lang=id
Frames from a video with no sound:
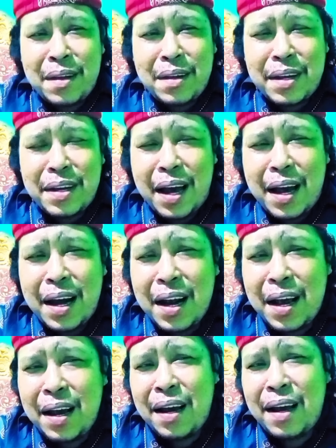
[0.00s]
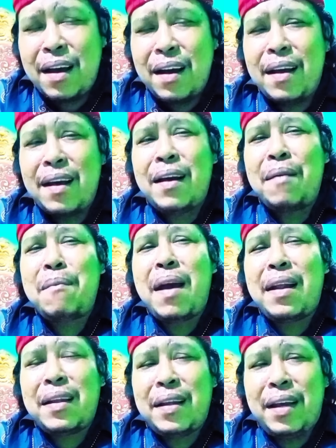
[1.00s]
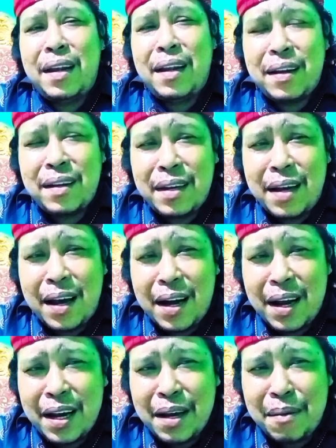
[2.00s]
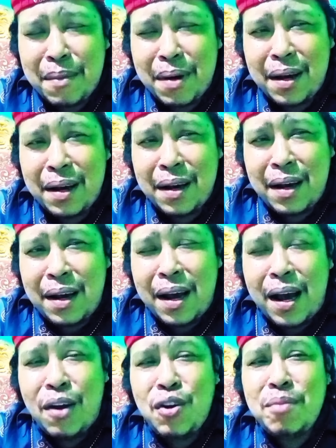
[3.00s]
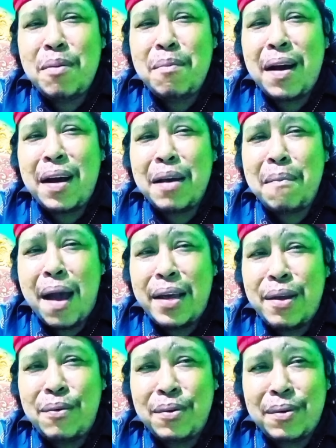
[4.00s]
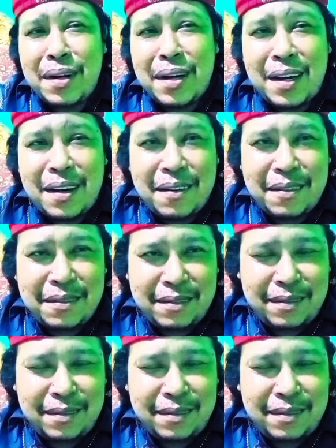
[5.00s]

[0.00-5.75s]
secara batin secara hikmah harus memakai baju saudaraku